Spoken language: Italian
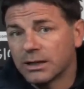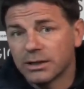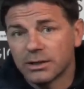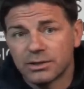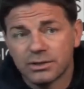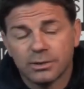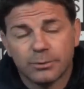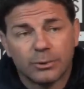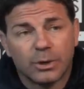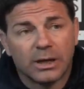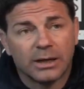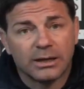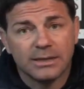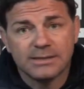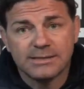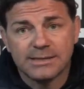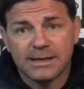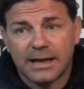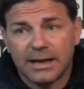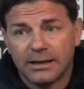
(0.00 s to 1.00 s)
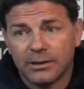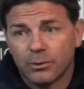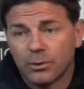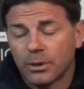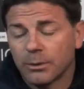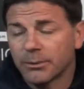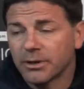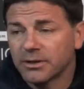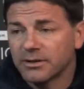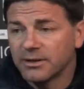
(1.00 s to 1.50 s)
che ci può anche stare in
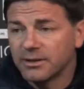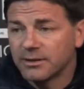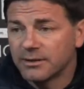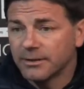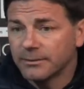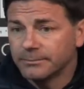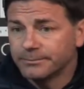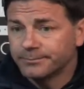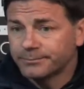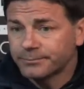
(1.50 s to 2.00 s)
una partita.